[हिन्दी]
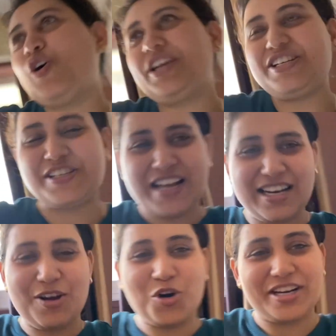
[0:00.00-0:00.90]
ओरिजिनल
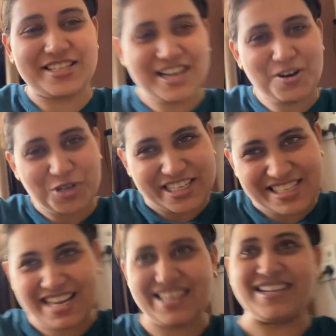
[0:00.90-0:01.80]
ओरिजिनल
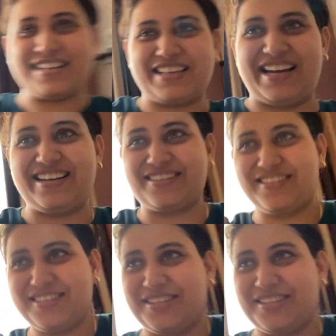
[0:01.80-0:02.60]
ओरिजिनल ही रहता है